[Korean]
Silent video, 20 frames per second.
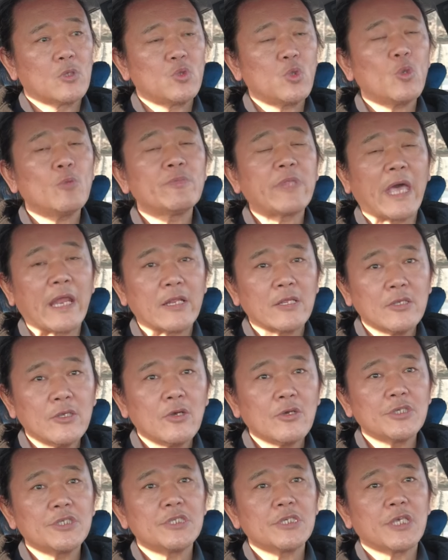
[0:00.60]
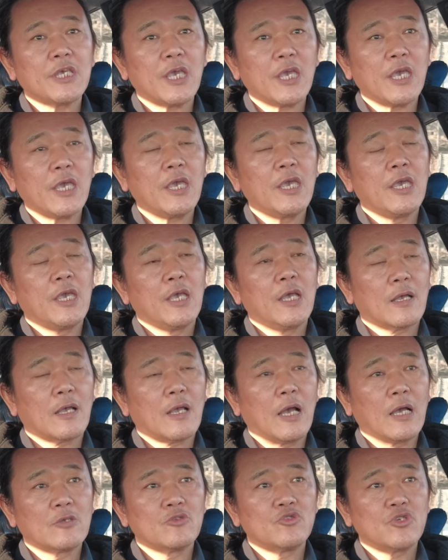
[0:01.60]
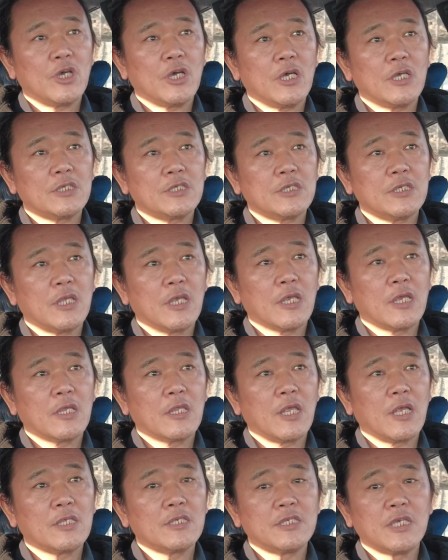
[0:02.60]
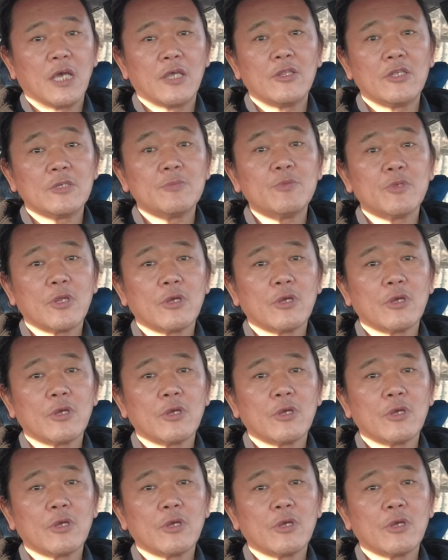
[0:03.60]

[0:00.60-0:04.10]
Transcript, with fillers: 조금 다른 형식의 강좌 진행에 대한 제안을 좀